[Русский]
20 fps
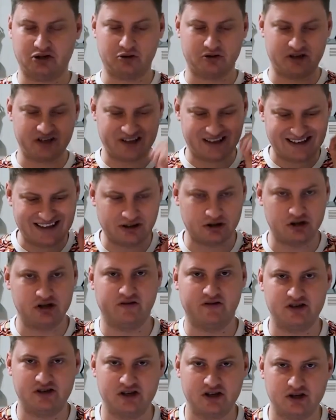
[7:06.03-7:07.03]
что уже со
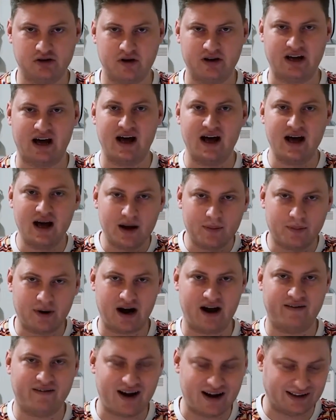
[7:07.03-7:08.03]
следующего сезона
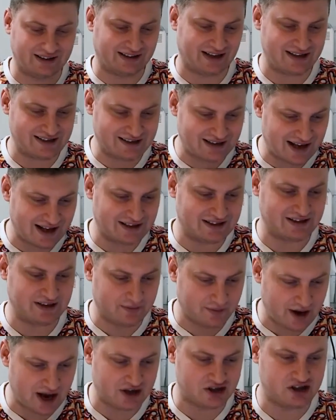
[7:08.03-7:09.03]
права на трансляции
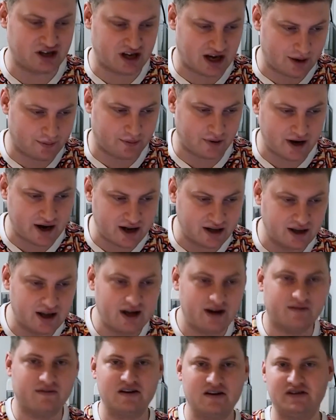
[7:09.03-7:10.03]
матчей АПЛ
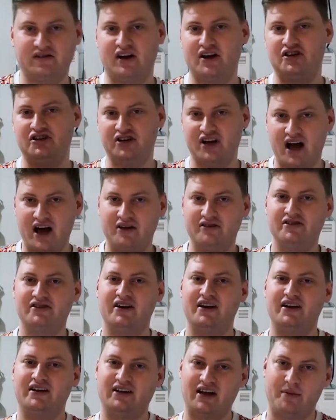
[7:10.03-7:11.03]

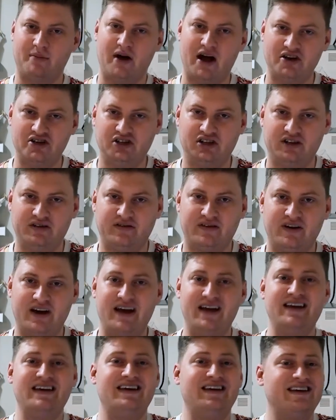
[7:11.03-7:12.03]
возвращаются на Матч
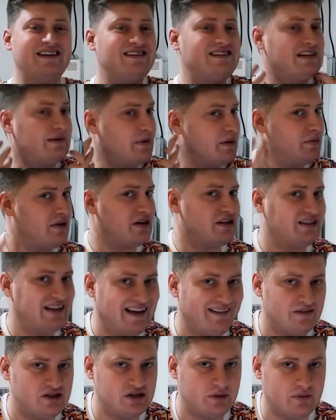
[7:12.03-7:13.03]
ТВ. И если мы
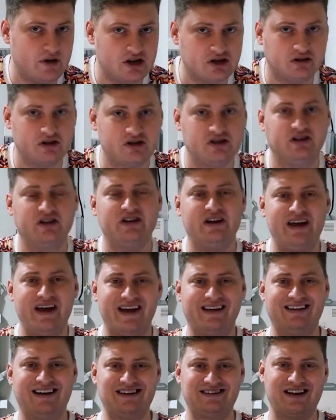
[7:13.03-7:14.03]
представим себе, что
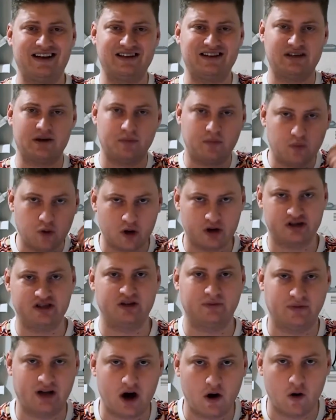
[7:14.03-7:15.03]
Стогниенко останется
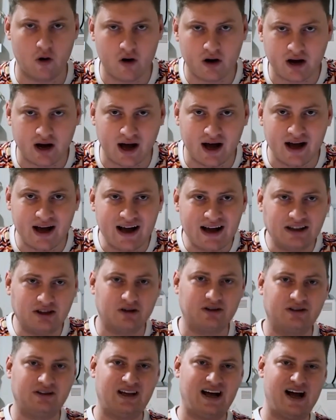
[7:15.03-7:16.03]
боссом на ОККО,
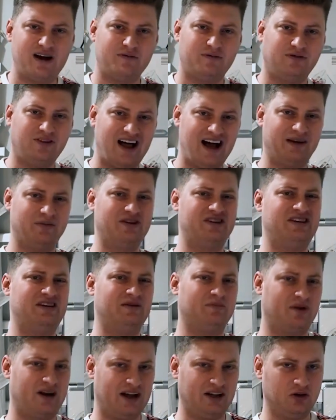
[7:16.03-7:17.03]
то там
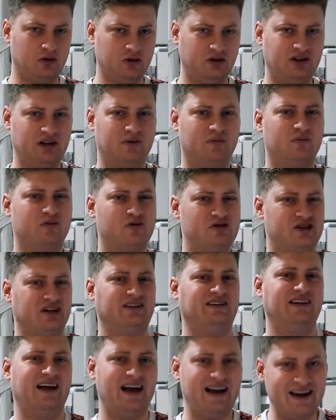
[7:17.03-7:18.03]
флагманским продуктом
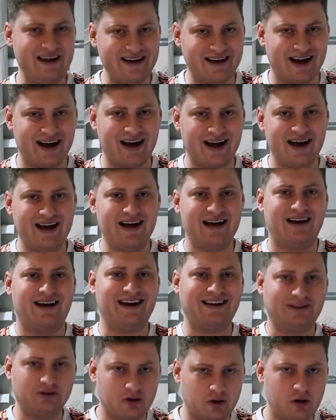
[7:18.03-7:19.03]
будет Ла Лига
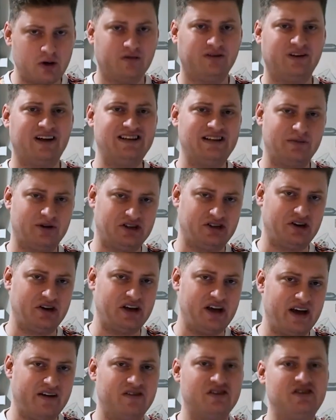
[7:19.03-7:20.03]
которую Владимир
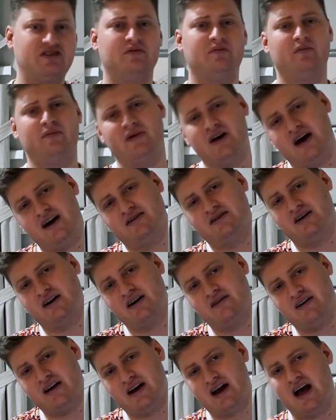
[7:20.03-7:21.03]
Сергеевич, мягко
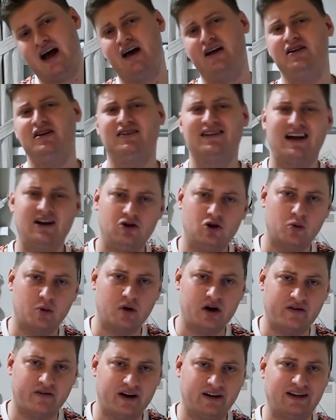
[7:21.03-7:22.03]
говоря,
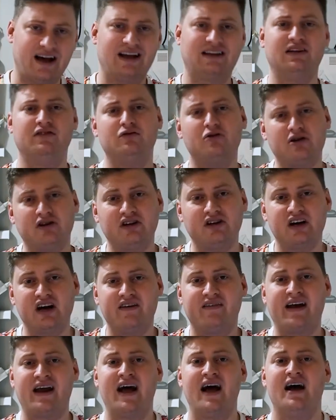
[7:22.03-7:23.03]
недолюбливает, а твердо
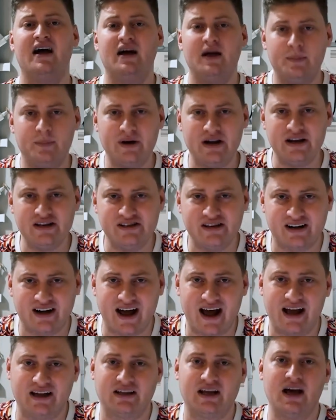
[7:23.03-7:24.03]
говоря,
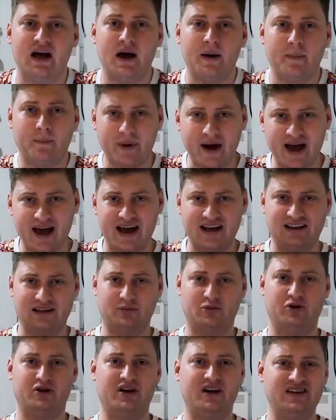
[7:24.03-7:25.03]
презирает.
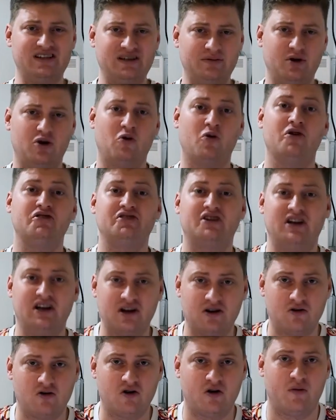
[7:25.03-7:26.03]
Поэтому я себе очень
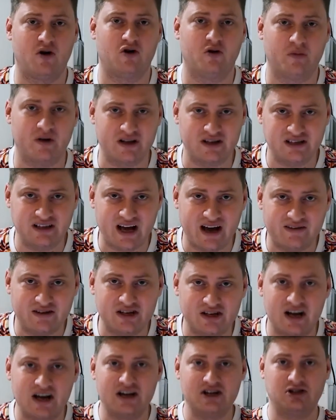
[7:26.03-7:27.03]
легко могу
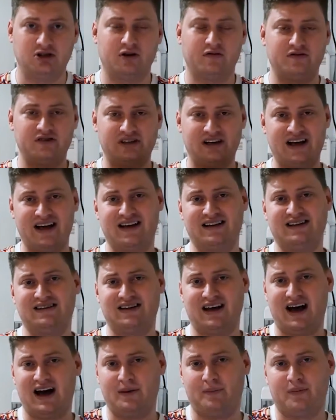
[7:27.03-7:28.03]
представить, что вслед
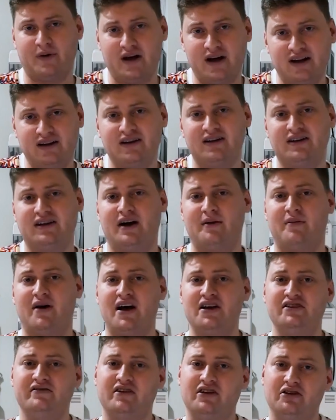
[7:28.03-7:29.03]
за АПЛ на
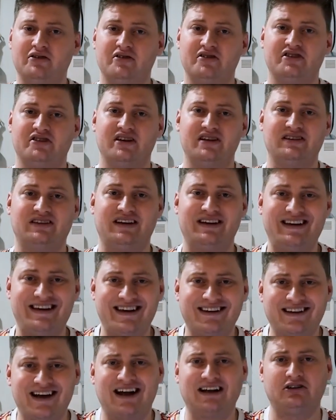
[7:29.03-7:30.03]
матч вернется и
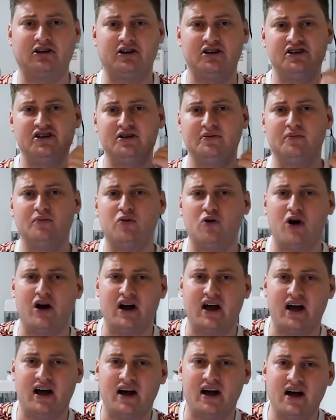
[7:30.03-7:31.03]
Стагниенко, который тем
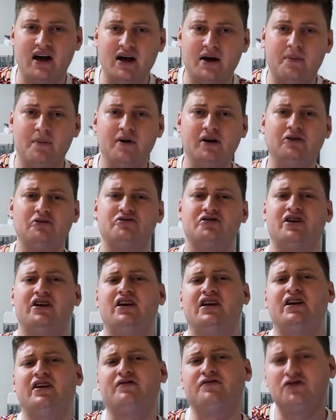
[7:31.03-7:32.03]
более был уже
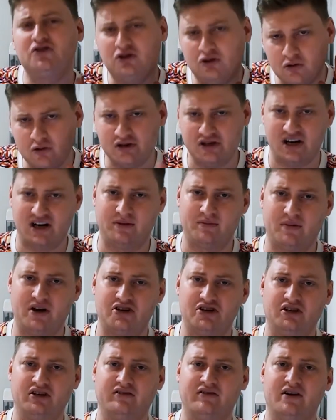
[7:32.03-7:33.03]
и в студиях
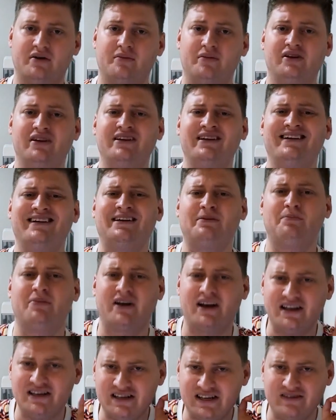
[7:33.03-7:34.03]
Матч ТВ, был и на
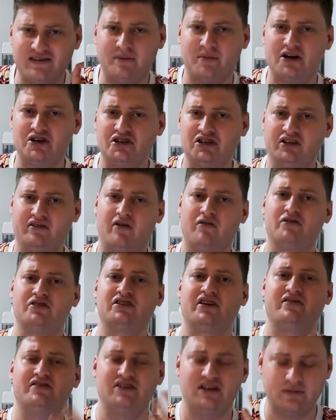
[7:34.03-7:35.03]
корпоративе Матч ТВ вот
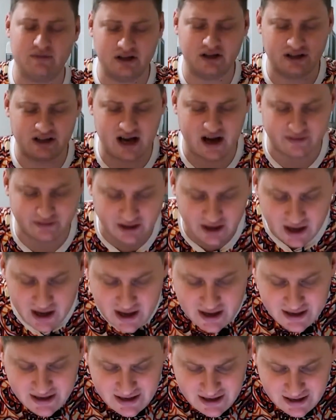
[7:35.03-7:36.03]
совсем недавно.
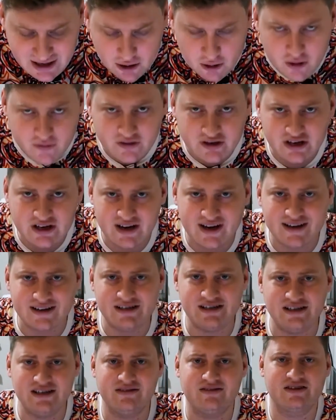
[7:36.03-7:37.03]
И никакого
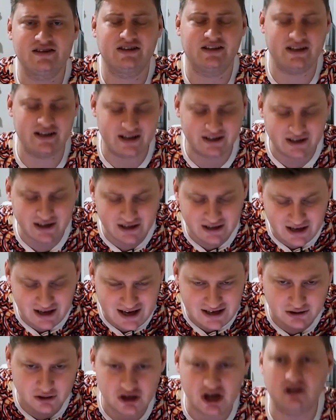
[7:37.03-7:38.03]
негатива Стагненко
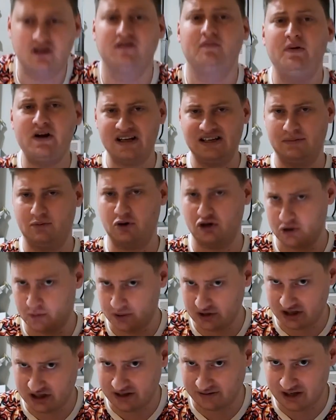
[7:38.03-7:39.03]
не излучает, он в принципе очень
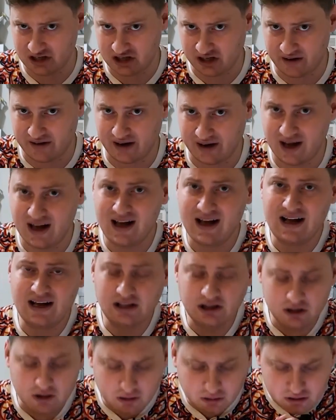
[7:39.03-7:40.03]
позитивный человек.
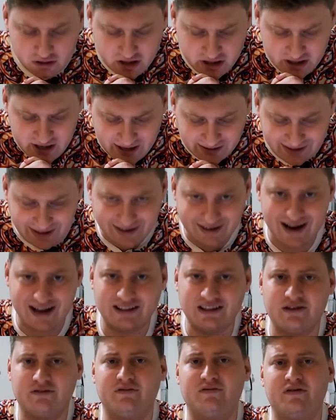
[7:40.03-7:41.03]
Но он уже
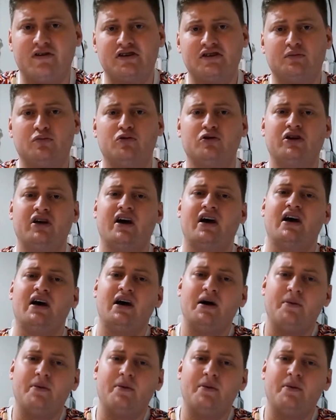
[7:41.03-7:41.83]
неоднократно в Фейсбуке